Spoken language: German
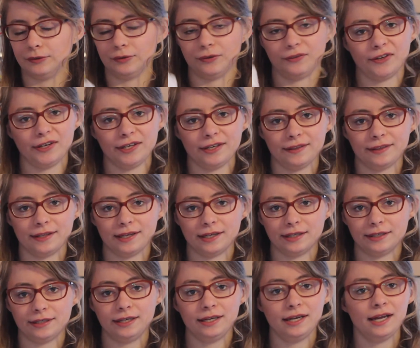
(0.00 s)
und solche
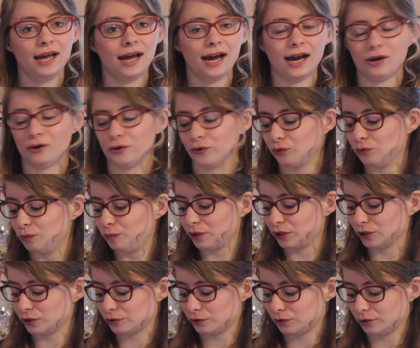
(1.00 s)
Sachen. Auch
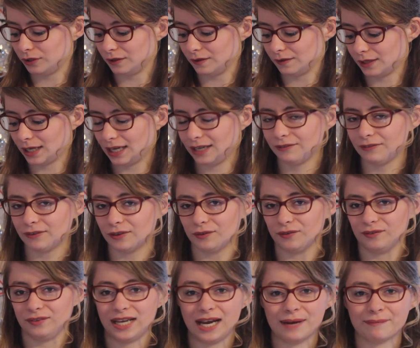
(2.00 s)
super schön, die sind einfach
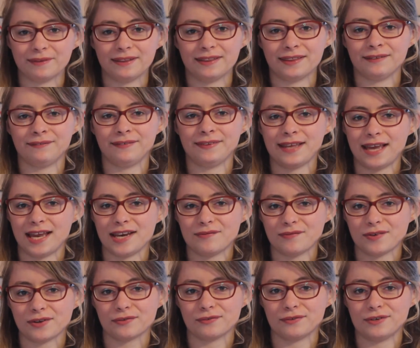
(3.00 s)
so, die haben dieses gewisse
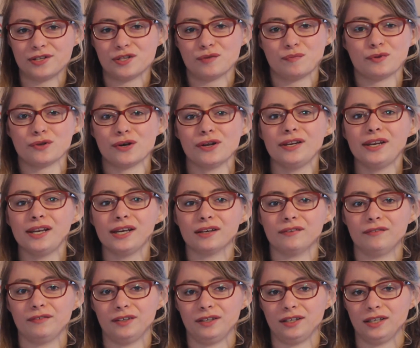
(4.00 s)
Etwas und dieses
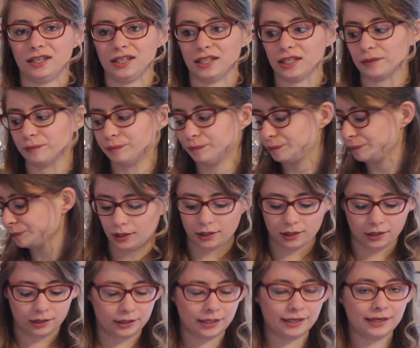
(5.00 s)
Besondere, finde ich.
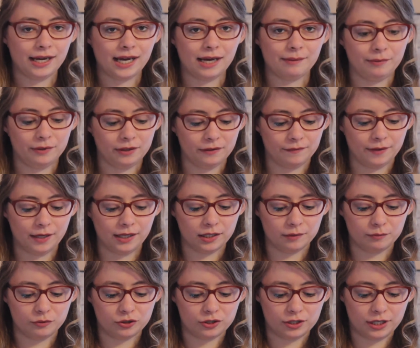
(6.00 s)
Dann habe ich
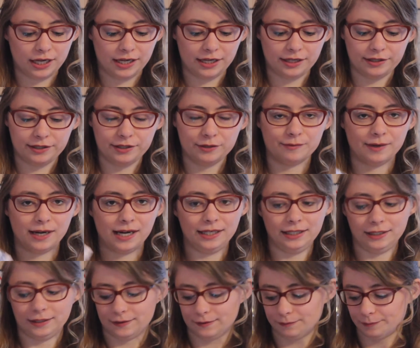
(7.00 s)
welche bestellt, die um
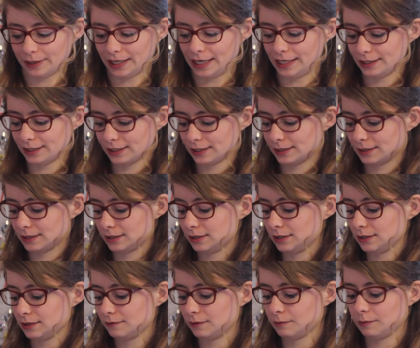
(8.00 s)
einiges breiter
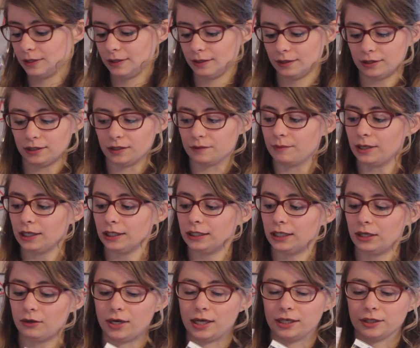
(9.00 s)
sind, wenn man sich das mal
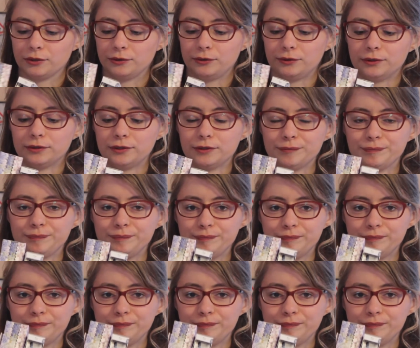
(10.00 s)
genau anguckt.